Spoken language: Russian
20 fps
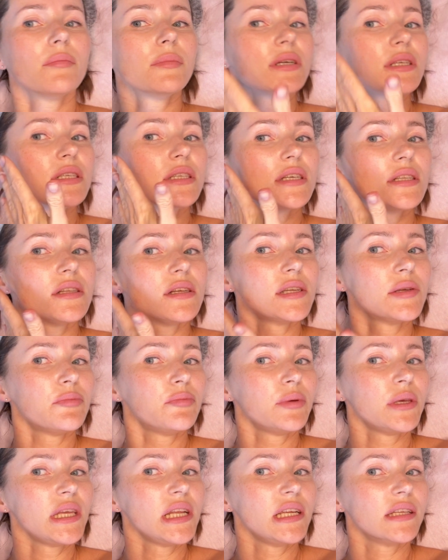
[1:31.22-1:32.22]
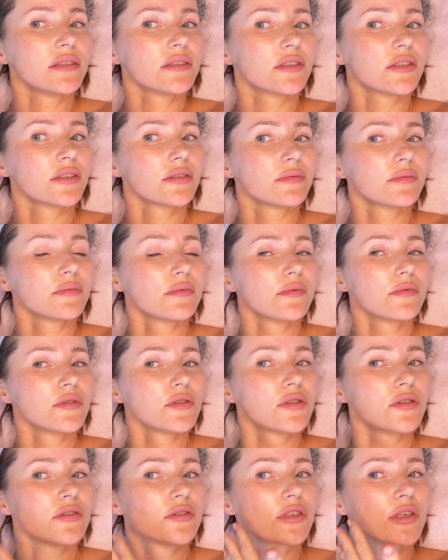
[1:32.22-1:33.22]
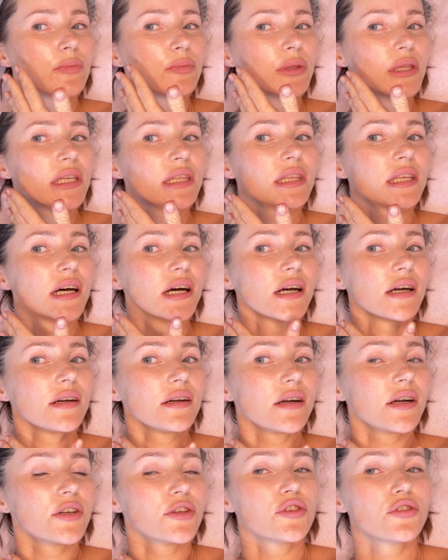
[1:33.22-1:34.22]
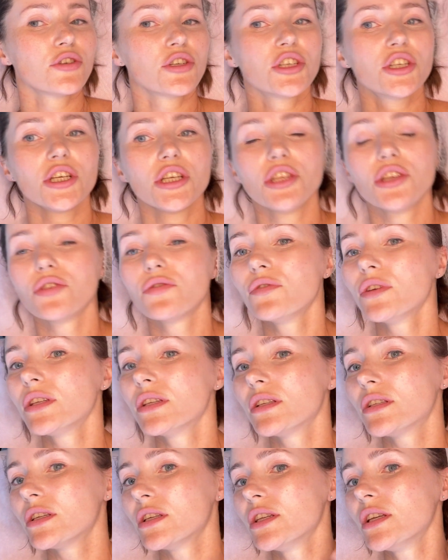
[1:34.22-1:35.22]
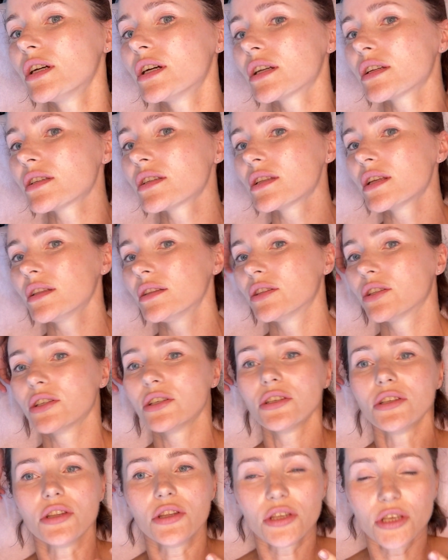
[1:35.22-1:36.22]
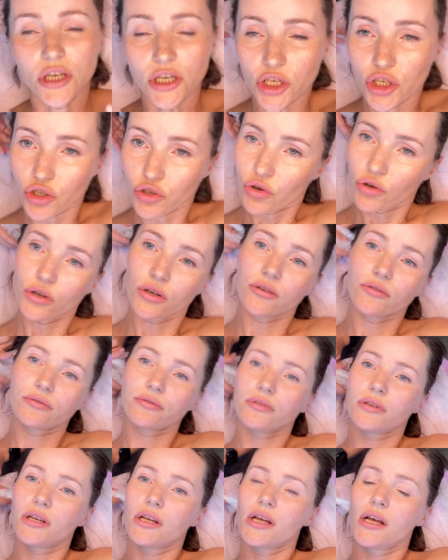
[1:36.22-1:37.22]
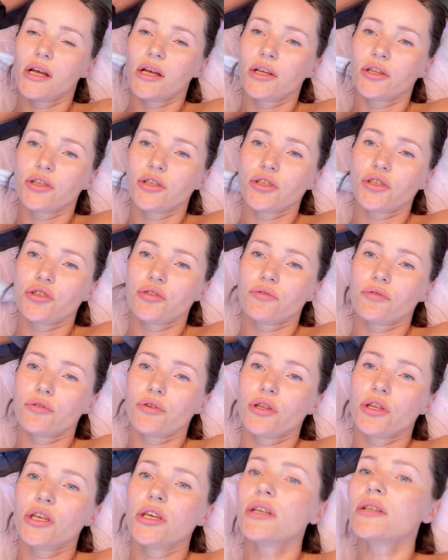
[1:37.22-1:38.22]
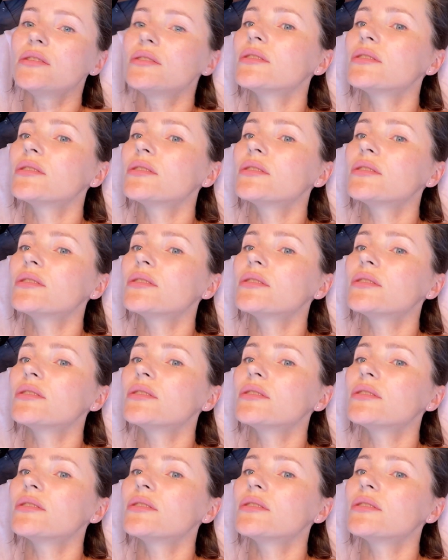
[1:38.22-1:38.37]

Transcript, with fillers: мы сделали пилинг. Теплота, ощущения. Видите, ни красноты, ни ожогов, ничего нет.